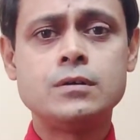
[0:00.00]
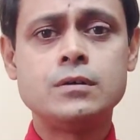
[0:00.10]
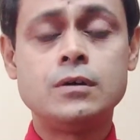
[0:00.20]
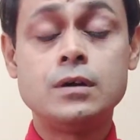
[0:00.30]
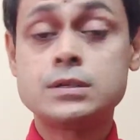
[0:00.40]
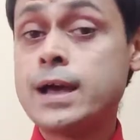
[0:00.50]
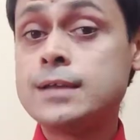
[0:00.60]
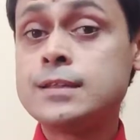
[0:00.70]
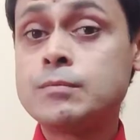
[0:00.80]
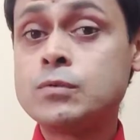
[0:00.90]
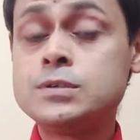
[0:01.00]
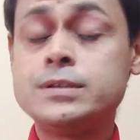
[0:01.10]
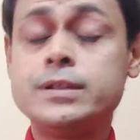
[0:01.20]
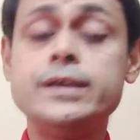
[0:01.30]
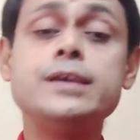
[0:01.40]
और शायद आपको कुछ
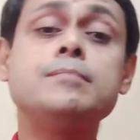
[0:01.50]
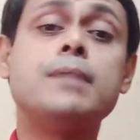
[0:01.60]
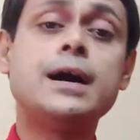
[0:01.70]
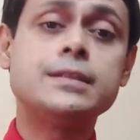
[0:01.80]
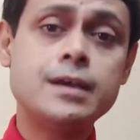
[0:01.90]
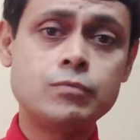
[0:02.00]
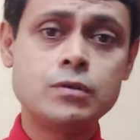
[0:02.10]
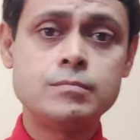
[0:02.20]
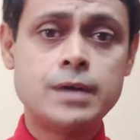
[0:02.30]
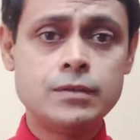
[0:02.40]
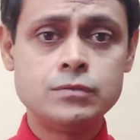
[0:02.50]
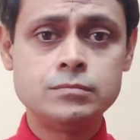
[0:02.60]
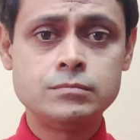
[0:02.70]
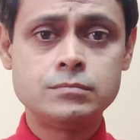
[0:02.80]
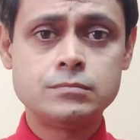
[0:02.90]
नई बातें आपको
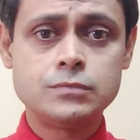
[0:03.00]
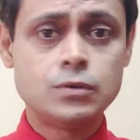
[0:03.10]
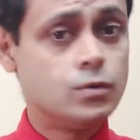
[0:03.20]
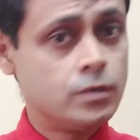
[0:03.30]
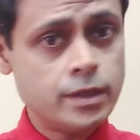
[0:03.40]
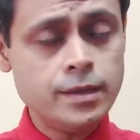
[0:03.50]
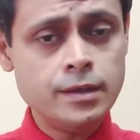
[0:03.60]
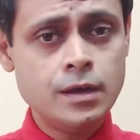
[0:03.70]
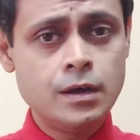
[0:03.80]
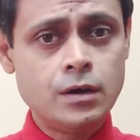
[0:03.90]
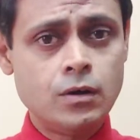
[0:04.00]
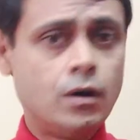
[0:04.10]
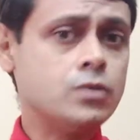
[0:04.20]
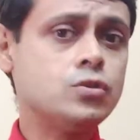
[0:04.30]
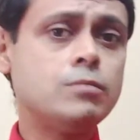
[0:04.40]
मालूम होगी
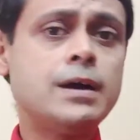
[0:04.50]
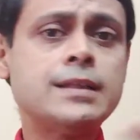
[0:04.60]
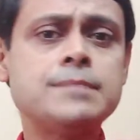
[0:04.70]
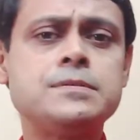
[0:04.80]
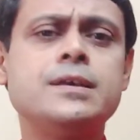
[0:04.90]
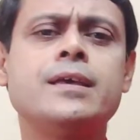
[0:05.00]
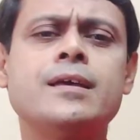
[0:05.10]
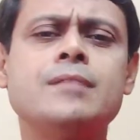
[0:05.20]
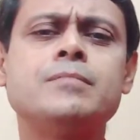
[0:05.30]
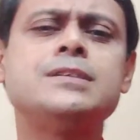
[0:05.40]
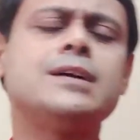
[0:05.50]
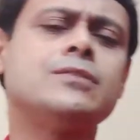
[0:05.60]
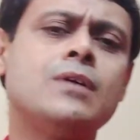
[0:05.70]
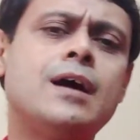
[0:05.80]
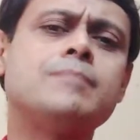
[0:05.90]
और जो बात आप सीखेंगे मैं
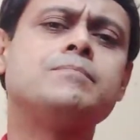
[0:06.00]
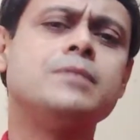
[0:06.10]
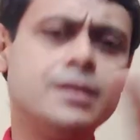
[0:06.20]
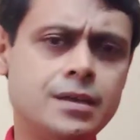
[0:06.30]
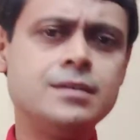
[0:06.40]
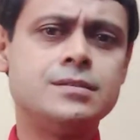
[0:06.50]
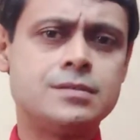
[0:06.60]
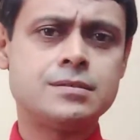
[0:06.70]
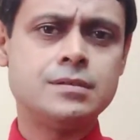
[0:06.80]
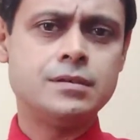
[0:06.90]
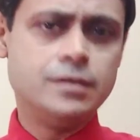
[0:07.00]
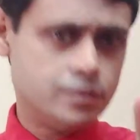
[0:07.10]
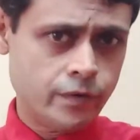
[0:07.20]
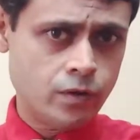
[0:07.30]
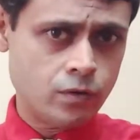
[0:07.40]
चाहता हूँ आप प्लीज़
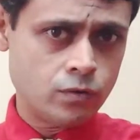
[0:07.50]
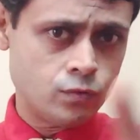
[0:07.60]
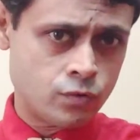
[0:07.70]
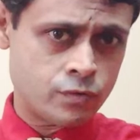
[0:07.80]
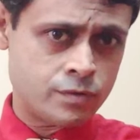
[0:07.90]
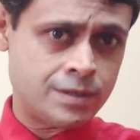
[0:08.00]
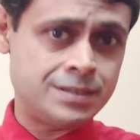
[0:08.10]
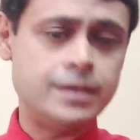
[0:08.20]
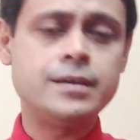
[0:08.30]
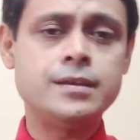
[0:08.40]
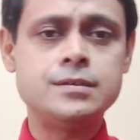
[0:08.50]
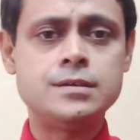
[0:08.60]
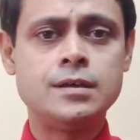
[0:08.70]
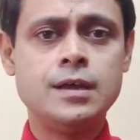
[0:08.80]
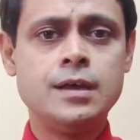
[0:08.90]
इस वीडियो को दूसरों से शेयर
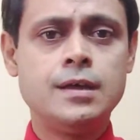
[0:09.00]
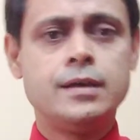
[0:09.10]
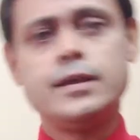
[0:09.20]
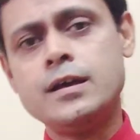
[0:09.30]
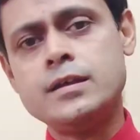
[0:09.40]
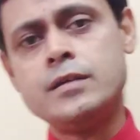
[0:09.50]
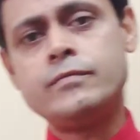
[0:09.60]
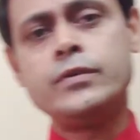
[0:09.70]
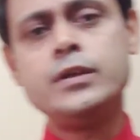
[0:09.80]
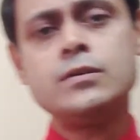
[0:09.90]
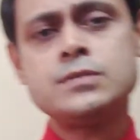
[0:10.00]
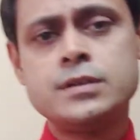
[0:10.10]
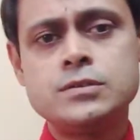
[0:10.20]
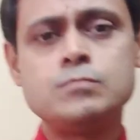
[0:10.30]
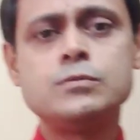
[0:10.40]
कीजिए या ये वीडियो
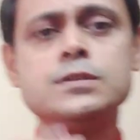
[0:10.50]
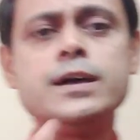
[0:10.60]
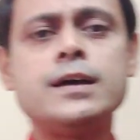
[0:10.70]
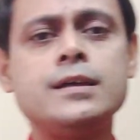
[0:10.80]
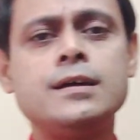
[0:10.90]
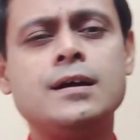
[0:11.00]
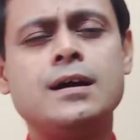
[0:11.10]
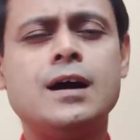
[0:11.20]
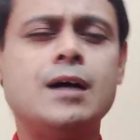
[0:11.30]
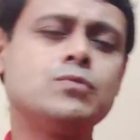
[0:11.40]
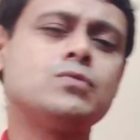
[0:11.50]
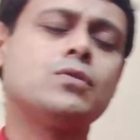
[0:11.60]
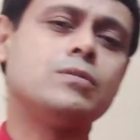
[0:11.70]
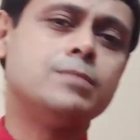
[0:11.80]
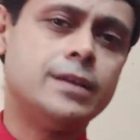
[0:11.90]
से जो मुद्दा है आप
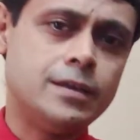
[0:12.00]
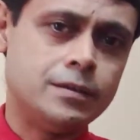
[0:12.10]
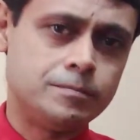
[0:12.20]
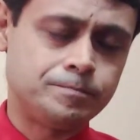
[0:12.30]
दूसरों को बताइए